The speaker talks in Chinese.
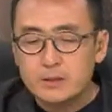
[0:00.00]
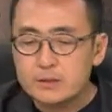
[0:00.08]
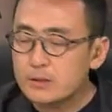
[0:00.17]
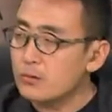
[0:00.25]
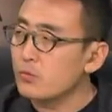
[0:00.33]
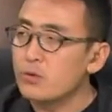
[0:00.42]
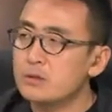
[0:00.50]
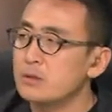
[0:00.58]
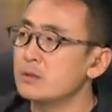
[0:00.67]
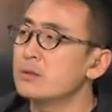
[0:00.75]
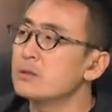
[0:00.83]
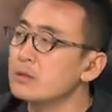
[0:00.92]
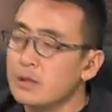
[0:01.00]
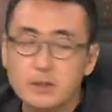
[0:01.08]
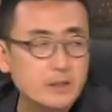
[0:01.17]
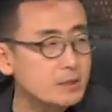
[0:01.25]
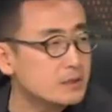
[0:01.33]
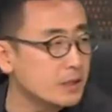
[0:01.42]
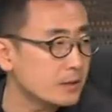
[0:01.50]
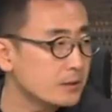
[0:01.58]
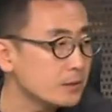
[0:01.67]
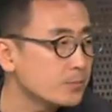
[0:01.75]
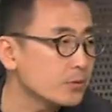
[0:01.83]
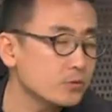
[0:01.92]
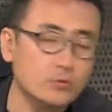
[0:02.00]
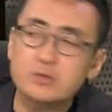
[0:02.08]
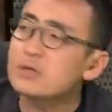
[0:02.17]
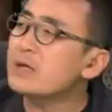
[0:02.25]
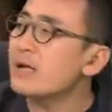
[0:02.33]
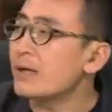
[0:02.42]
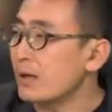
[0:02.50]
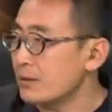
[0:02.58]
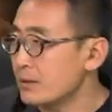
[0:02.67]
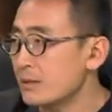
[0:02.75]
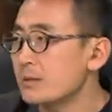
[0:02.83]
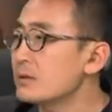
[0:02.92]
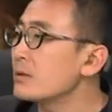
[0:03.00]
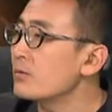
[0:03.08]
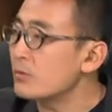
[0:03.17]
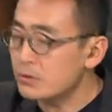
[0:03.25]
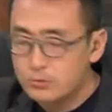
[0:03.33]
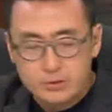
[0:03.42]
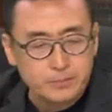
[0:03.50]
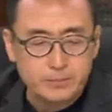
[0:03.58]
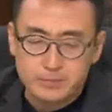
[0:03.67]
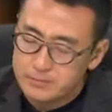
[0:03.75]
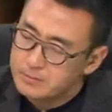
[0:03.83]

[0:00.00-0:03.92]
的事儿我挺能理解的。你比如说同性恋啊，这个这个我都能